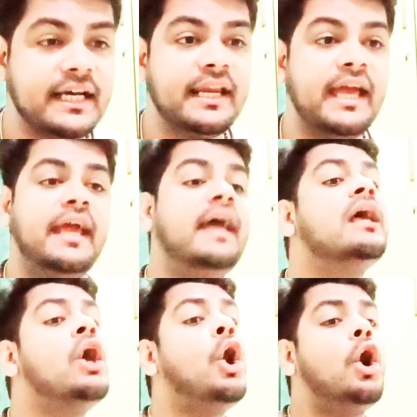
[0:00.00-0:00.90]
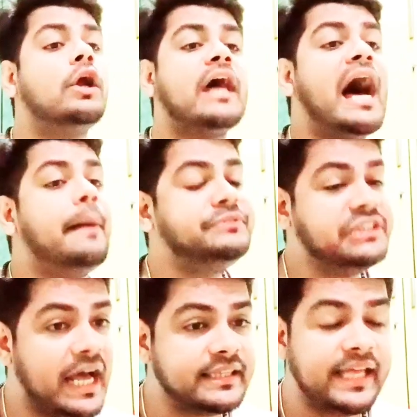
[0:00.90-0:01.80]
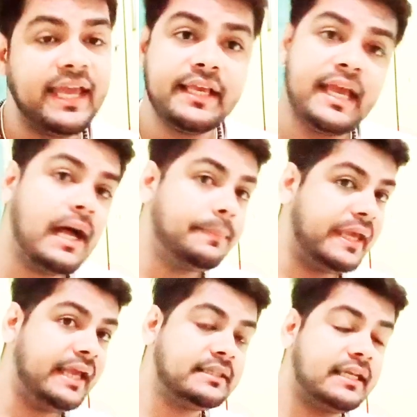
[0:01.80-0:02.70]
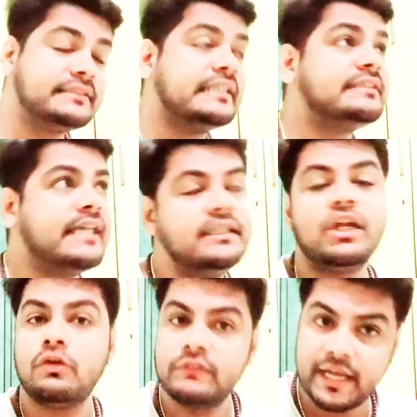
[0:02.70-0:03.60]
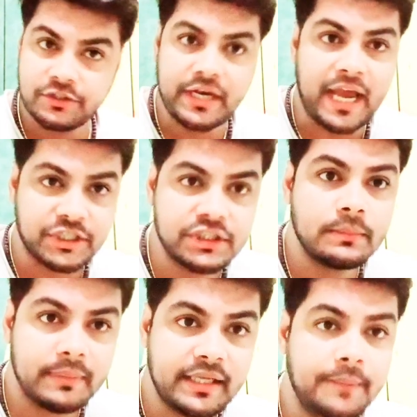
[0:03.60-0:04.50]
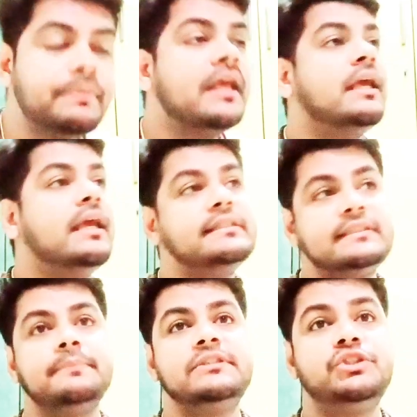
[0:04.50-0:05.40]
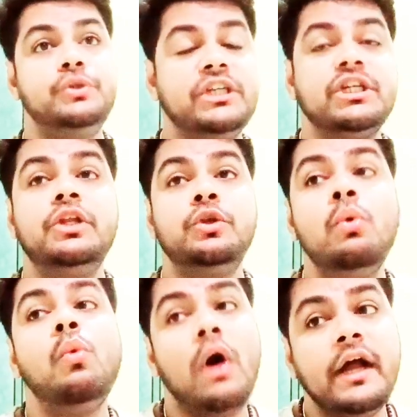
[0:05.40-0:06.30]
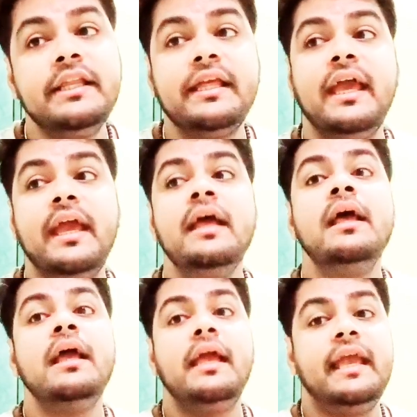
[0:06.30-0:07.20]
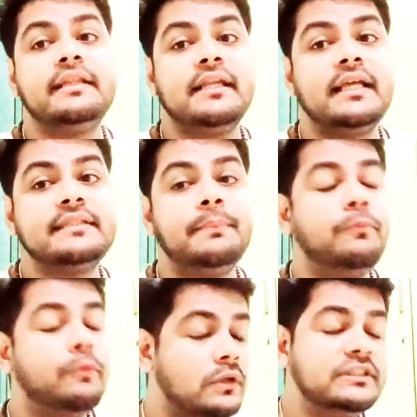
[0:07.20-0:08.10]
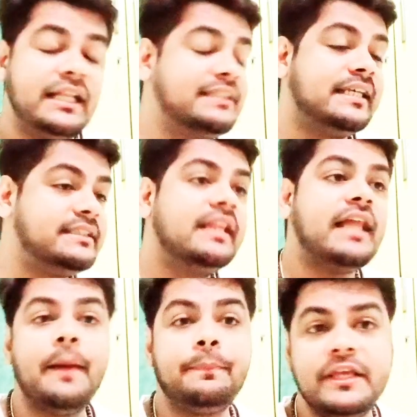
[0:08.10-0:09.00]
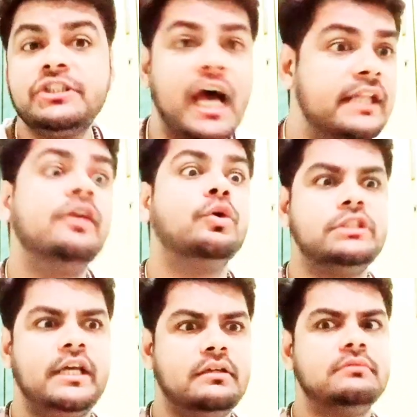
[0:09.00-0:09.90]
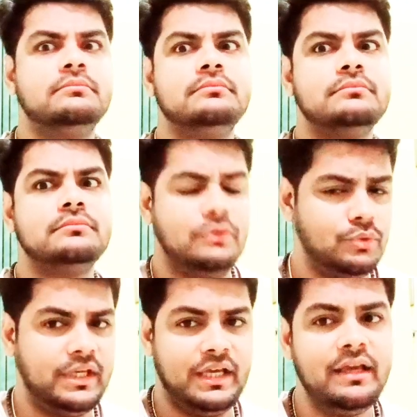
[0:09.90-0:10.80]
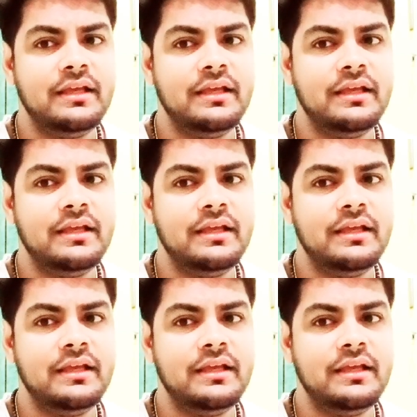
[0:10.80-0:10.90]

रहे हैं और आप चाहते हैं कि आप एक तरह से सेंटर ऑफ द अट्रैक्शन बने इन सम सिचुएशन यू वांट के एक तरह से जल्द से जल्द आपकी शादी हो जाए ओके